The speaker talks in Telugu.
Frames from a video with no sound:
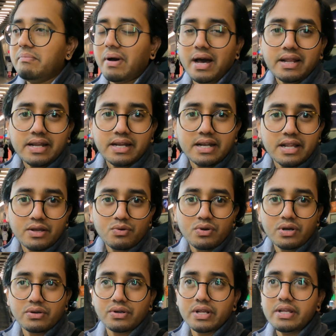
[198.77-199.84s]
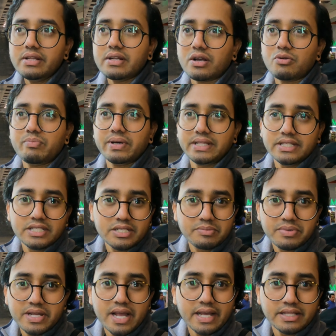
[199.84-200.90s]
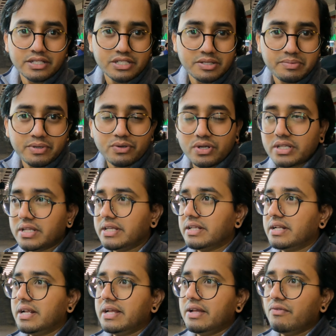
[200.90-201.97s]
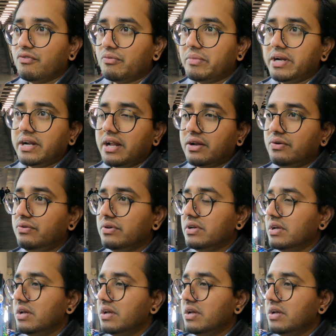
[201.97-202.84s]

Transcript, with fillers: బాగా రేట్లు ఎక్కువగా ఉన్నాయి నాకు పది జీబీ ఐదు జీబీ ఉన్నది ఏదైనా ఇవ్వమన్నాను